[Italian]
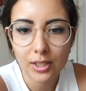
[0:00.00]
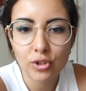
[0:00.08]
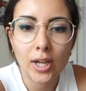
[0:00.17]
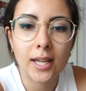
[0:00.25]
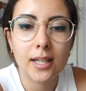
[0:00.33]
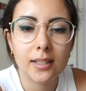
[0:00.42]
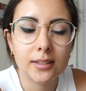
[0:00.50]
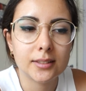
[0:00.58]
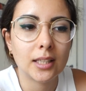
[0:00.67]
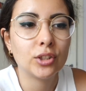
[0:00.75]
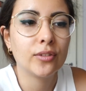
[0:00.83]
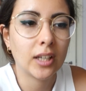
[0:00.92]
cioè è
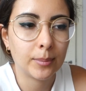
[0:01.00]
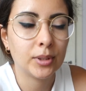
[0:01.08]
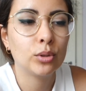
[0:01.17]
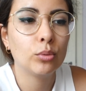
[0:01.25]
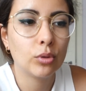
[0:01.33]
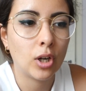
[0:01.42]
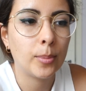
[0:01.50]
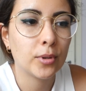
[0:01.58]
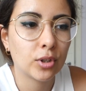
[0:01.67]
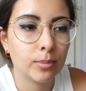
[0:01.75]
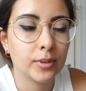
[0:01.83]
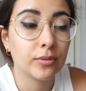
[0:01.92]
stato veramente un
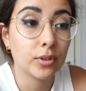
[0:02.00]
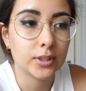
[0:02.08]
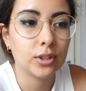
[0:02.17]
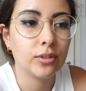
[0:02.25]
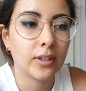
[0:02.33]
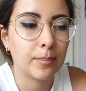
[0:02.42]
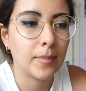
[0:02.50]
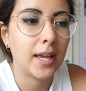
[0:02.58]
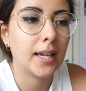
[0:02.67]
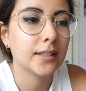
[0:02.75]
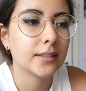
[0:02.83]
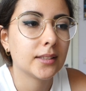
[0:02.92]
colloquio come forse dovrebbe
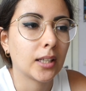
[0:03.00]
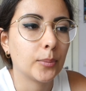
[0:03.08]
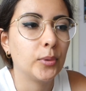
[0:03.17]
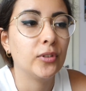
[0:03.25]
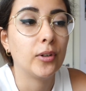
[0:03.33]
essere poi